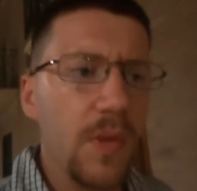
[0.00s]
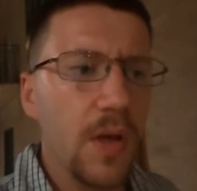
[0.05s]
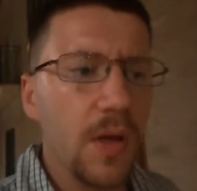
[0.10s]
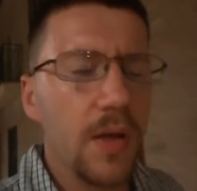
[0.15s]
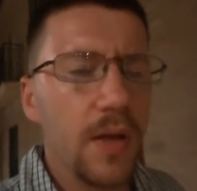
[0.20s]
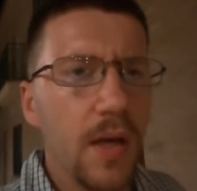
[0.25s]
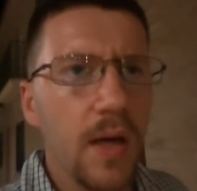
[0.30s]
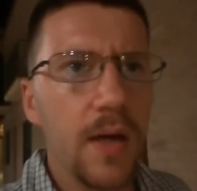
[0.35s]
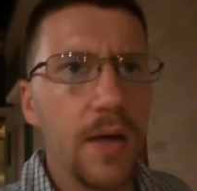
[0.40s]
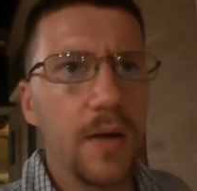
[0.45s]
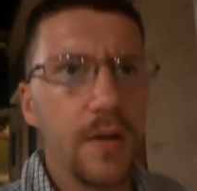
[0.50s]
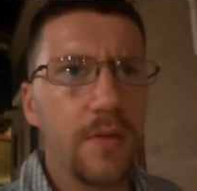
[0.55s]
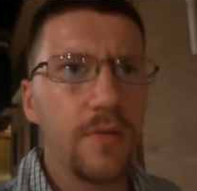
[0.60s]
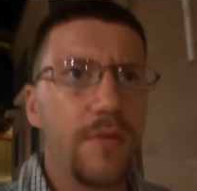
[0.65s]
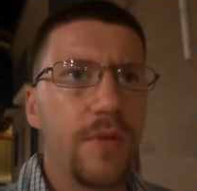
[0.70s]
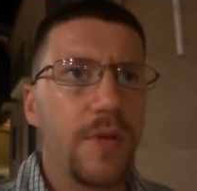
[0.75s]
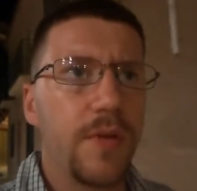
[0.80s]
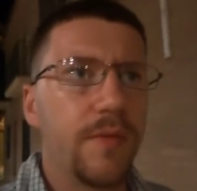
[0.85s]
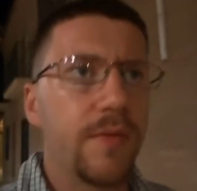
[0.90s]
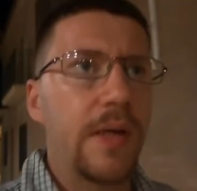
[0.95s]
ja,
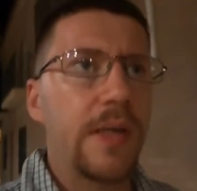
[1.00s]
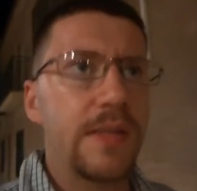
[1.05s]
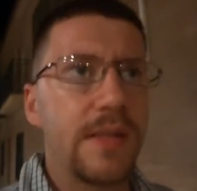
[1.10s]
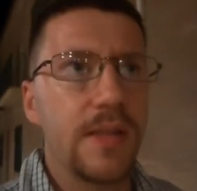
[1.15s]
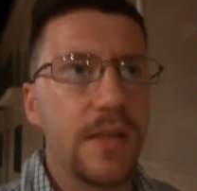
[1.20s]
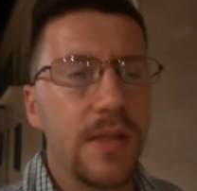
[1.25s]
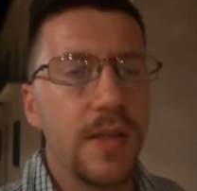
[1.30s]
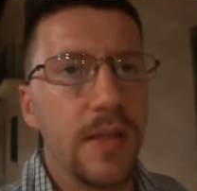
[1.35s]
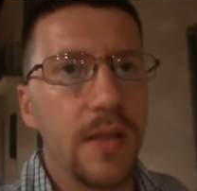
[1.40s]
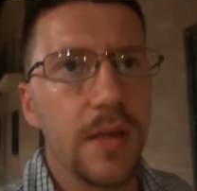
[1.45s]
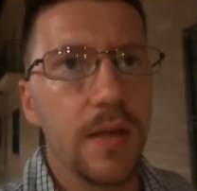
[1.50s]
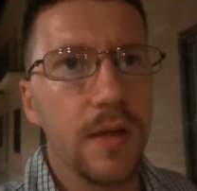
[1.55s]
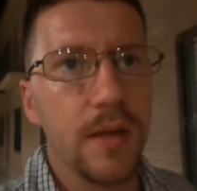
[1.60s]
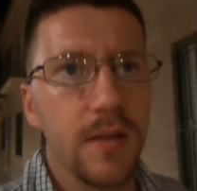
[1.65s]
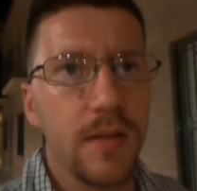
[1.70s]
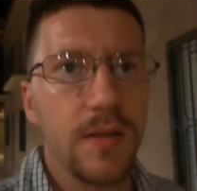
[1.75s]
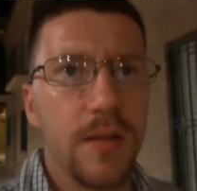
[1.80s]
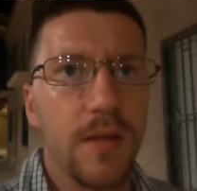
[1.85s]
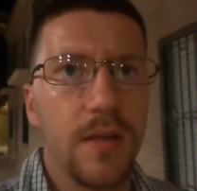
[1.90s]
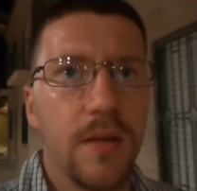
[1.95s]
irgendwie weiß nicht jeder
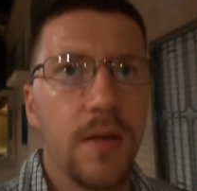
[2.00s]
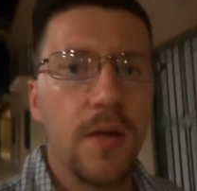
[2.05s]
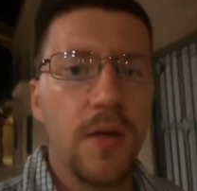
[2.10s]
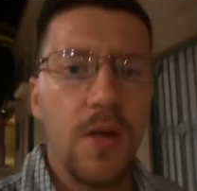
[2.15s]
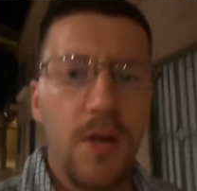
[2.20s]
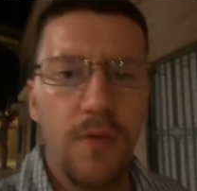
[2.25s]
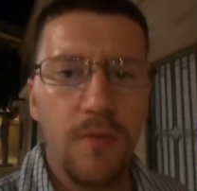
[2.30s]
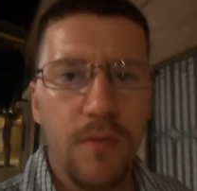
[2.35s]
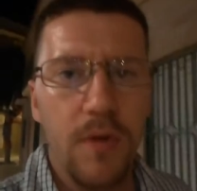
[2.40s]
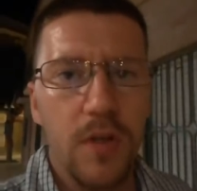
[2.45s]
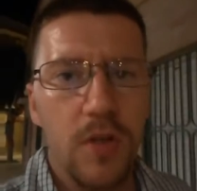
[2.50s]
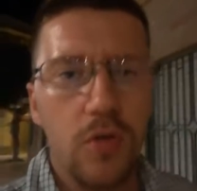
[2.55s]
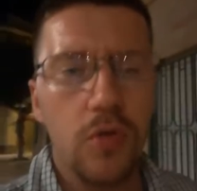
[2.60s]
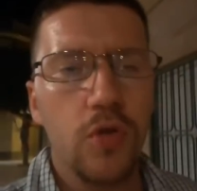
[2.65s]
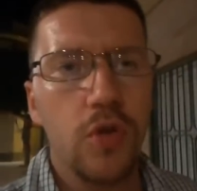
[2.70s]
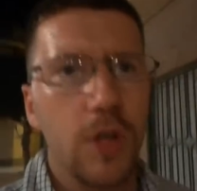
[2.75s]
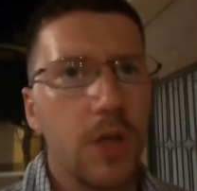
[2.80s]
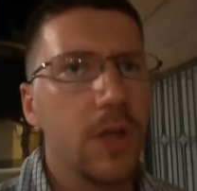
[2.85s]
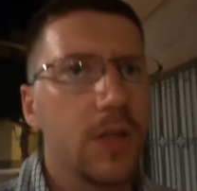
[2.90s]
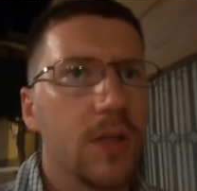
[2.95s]
richtig, wer
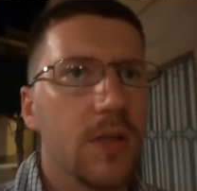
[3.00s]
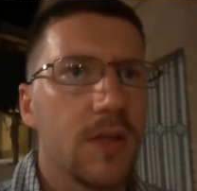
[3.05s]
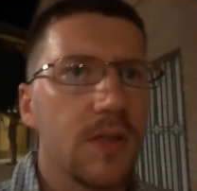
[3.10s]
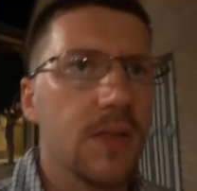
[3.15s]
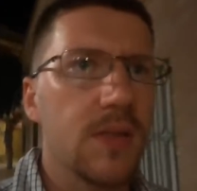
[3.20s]
zuständig ist.